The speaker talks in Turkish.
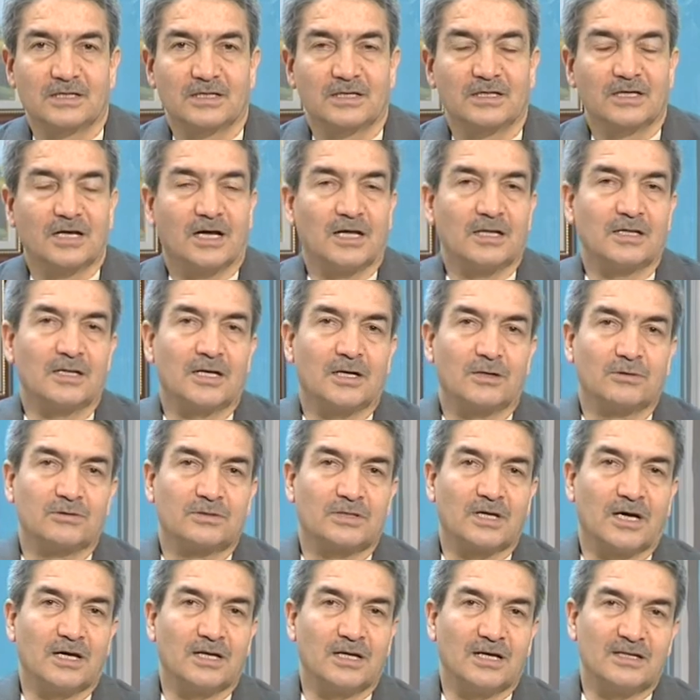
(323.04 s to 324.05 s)
Allahu
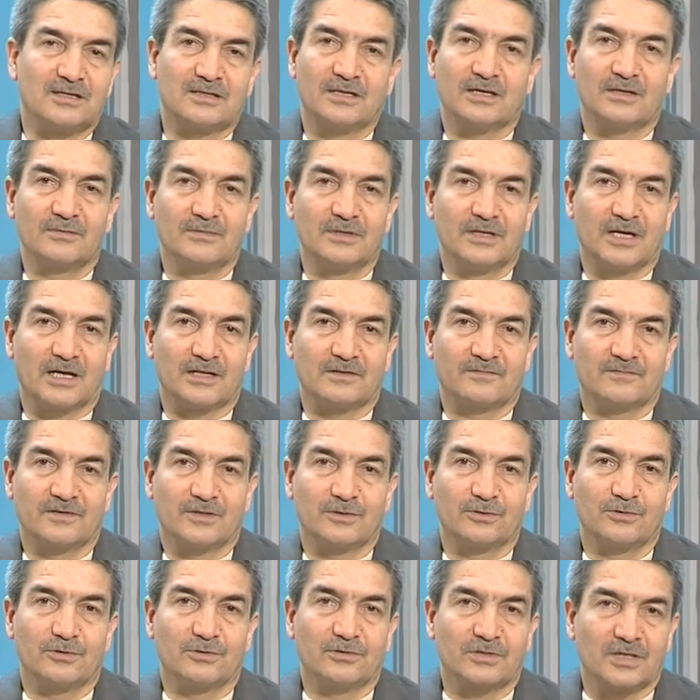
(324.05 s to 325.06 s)
Teala teminat
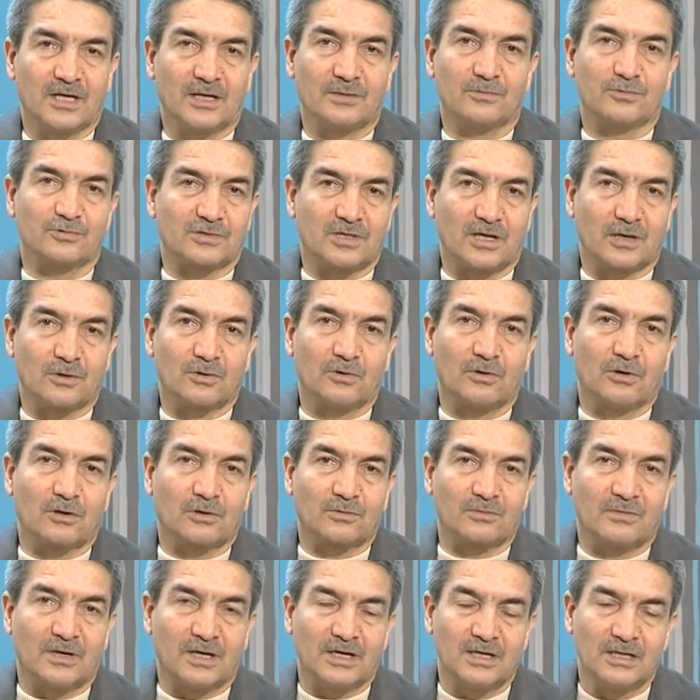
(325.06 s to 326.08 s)
veriyor. Ya Musa
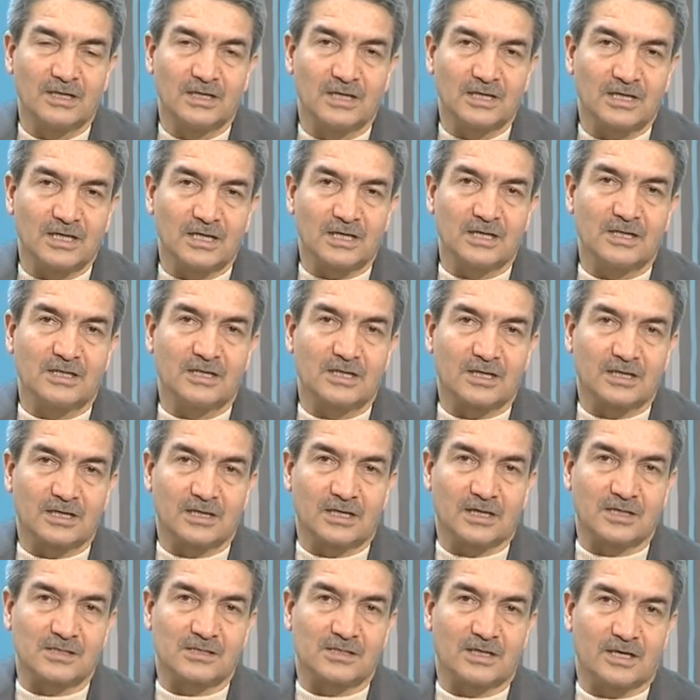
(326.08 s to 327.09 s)
korkma elindeki
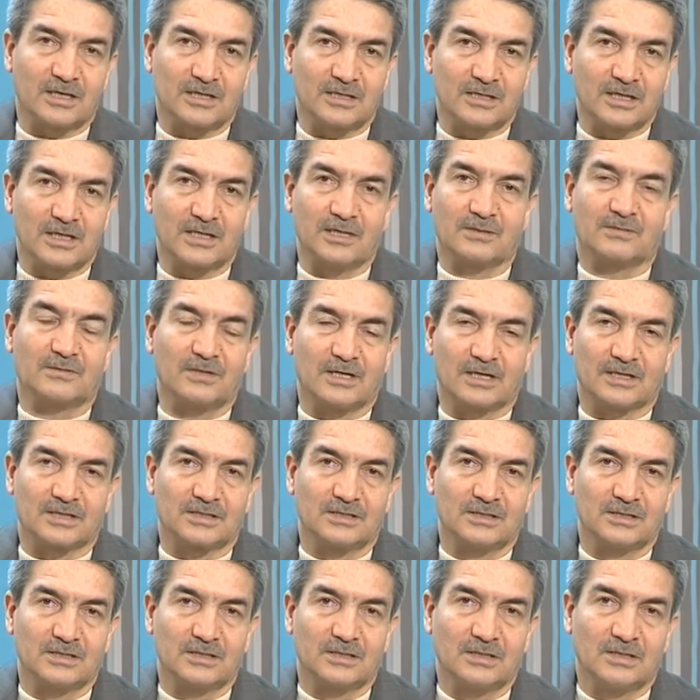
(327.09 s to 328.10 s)
asayı yere bırak.
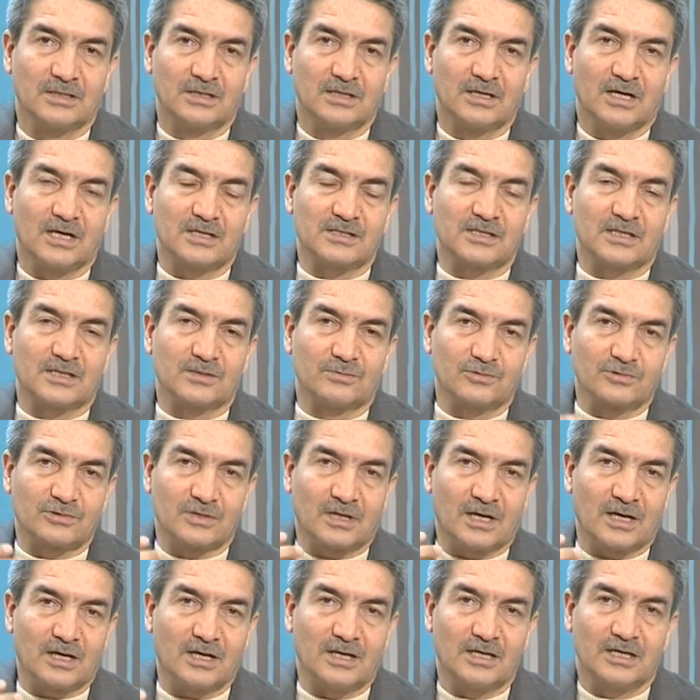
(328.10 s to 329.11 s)
Hz.
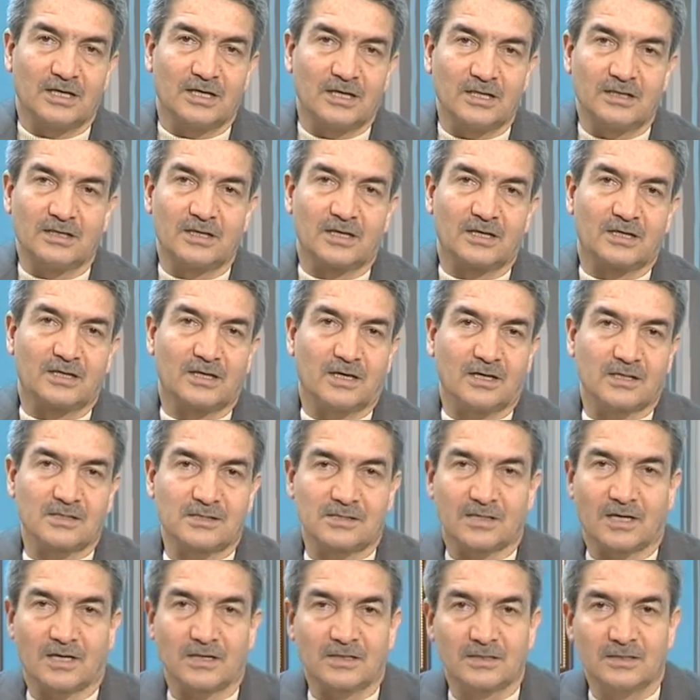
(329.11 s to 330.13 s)
Musa elindeki
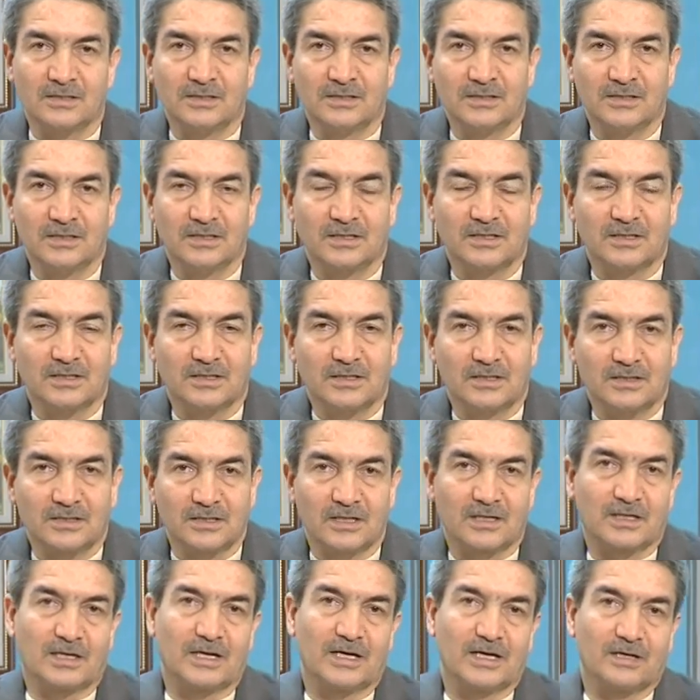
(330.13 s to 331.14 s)
asayı
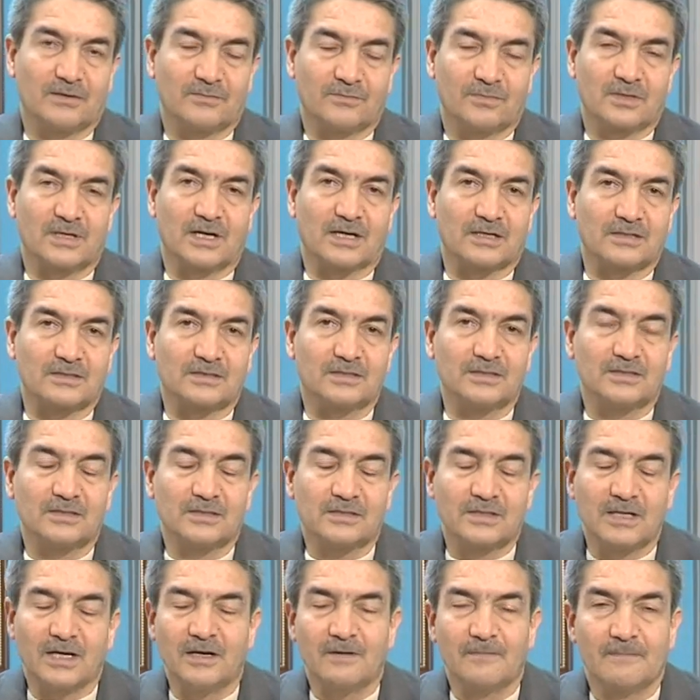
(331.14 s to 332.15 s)
yere
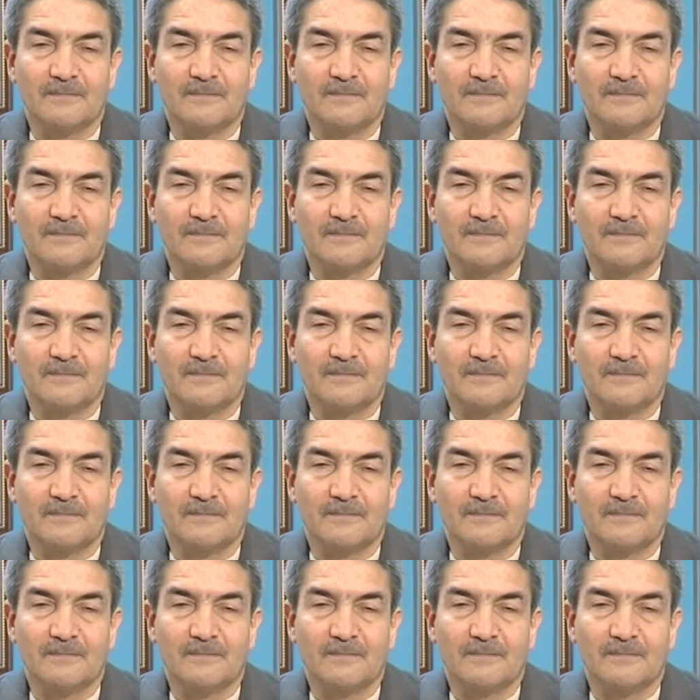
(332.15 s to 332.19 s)
bıraktığında